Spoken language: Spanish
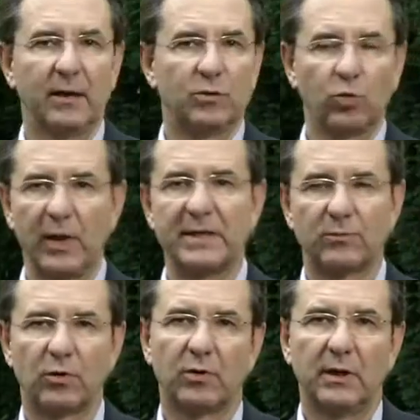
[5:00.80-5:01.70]

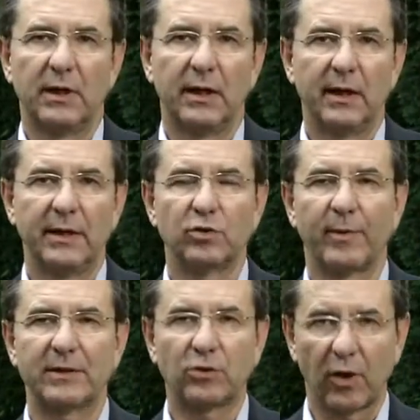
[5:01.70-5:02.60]
turismo y
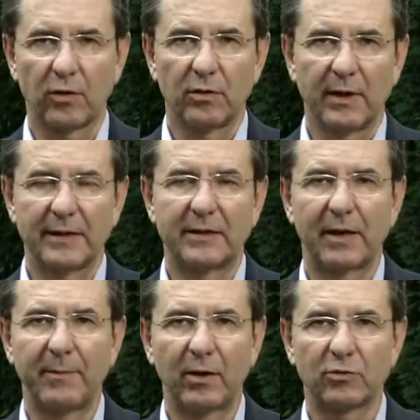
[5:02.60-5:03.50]
sobre todo en
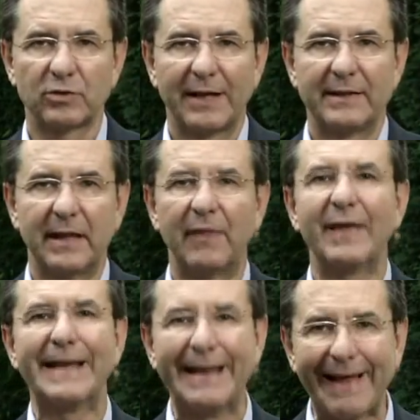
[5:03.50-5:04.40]
términos de
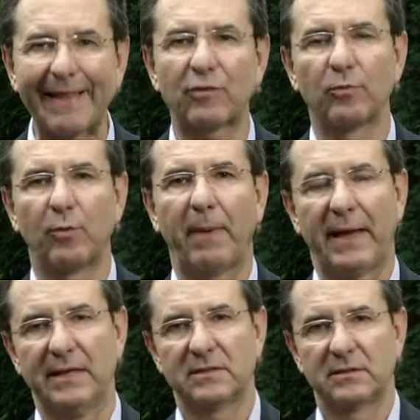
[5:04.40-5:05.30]
dignidad como
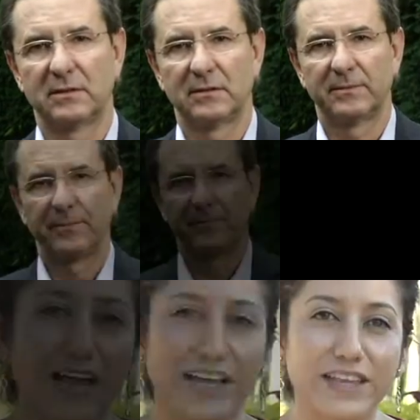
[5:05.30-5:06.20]
país.
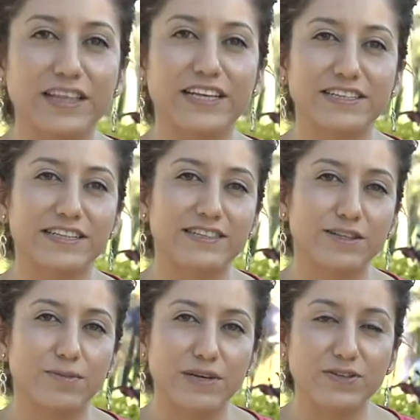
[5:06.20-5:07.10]
La gente ya está
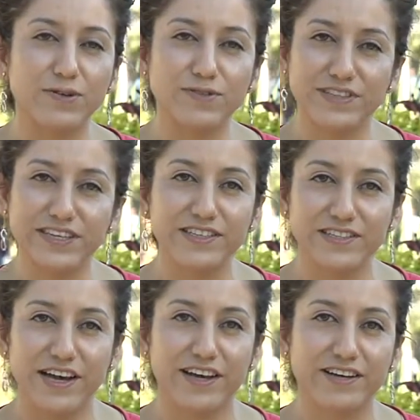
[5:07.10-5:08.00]
haciendo más
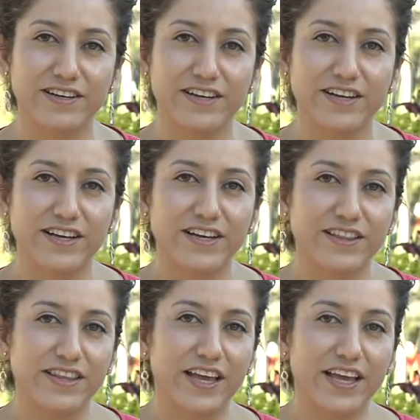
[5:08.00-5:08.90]
conciencia
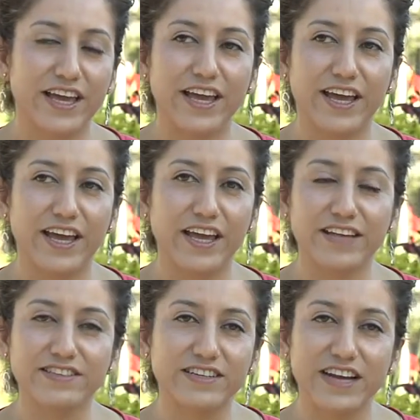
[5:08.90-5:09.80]
de que
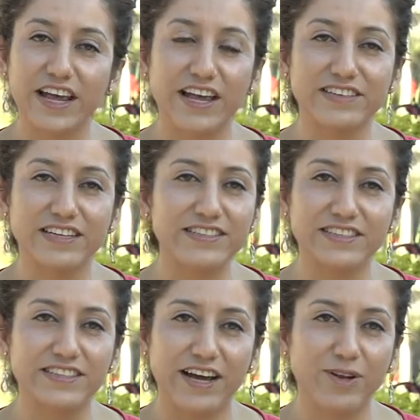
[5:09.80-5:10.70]
es,
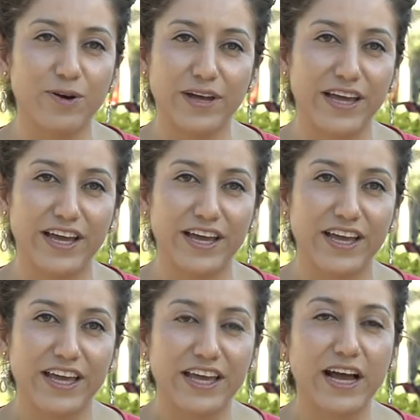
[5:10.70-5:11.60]
necesario que
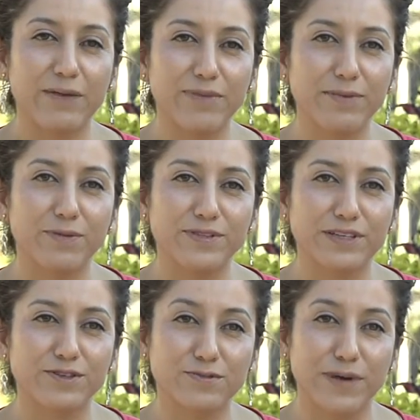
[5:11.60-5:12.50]
cambiemos
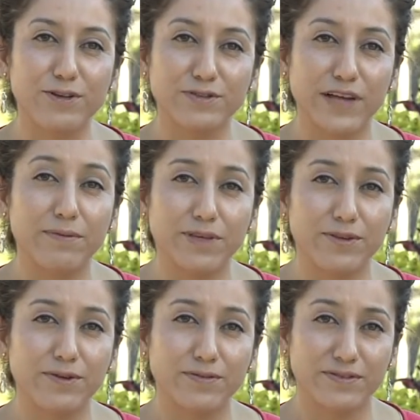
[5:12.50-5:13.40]
esos malos
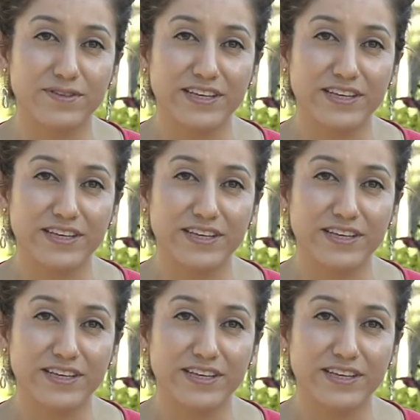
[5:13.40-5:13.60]
hábitos